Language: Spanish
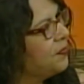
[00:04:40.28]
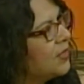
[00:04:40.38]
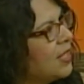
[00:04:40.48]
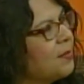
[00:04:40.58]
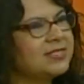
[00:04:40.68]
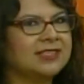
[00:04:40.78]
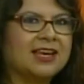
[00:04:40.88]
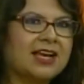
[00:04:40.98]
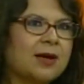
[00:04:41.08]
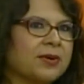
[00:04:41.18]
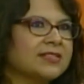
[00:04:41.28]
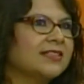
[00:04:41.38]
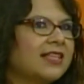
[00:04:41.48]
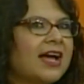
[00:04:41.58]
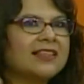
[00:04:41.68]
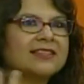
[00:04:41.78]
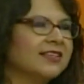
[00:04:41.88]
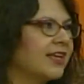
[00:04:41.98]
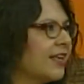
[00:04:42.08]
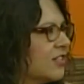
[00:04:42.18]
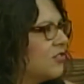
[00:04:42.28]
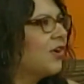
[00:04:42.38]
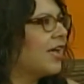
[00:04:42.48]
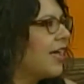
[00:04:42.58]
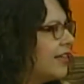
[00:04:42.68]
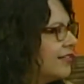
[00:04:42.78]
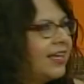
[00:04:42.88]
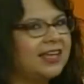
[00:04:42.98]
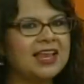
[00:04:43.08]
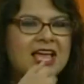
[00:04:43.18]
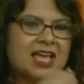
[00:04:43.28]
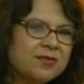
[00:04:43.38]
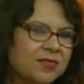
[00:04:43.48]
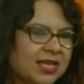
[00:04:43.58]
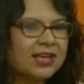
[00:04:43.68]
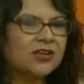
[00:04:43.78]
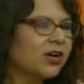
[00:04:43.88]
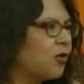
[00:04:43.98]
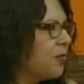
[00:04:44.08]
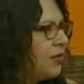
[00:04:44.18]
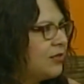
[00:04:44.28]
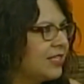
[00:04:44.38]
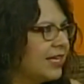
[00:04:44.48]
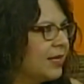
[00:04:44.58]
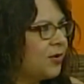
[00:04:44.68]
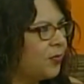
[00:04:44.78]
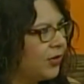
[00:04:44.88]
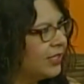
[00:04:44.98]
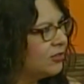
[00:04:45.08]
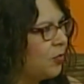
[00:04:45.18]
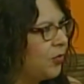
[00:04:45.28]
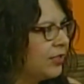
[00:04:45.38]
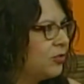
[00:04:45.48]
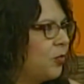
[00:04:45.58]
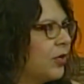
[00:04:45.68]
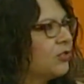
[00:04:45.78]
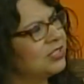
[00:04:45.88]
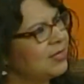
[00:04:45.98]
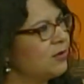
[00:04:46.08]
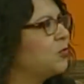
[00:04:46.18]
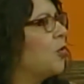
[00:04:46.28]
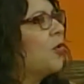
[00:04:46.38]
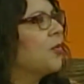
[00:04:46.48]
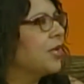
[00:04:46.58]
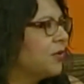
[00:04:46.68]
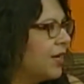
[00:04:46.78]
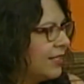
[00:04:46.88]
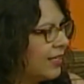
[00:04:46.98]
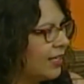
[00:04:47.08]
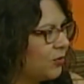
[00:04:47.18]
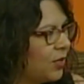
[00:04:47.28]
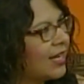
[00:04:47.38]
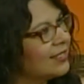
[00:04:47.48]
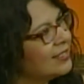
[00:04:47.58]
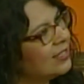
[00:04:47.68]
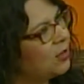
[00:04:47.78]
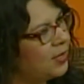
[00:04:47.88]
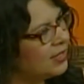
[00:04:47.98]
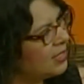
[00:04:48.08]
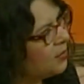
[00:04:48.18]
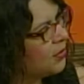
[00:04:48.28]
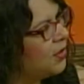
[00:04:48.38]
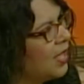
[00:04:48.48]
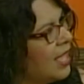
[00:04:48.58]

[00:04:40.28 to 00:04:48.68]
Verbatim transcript: Nada más se tienen que presentar, decir quiénes son, qué hacen. Y mira, yo recomiendo este libro por esto, por esto, por eso. Y estamos promoviendo la literatura, que ese es el objetivo, ¿no?